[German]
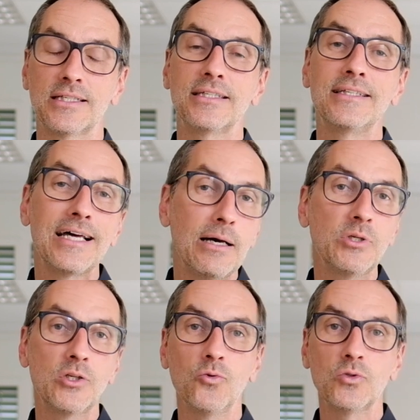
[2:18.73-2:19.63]
Das geht
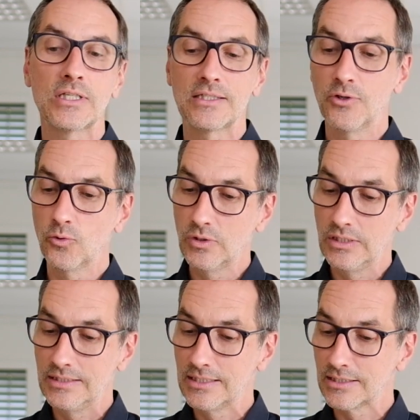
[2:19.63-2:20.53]
damit los, dass wir
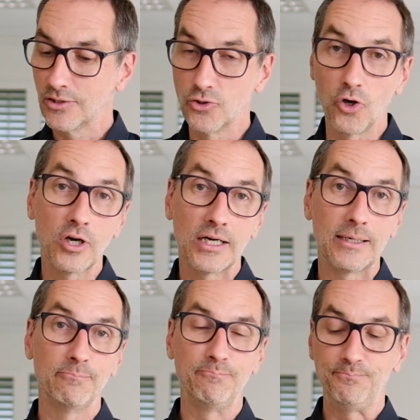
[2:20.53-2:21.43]
unten dieses Dock haben.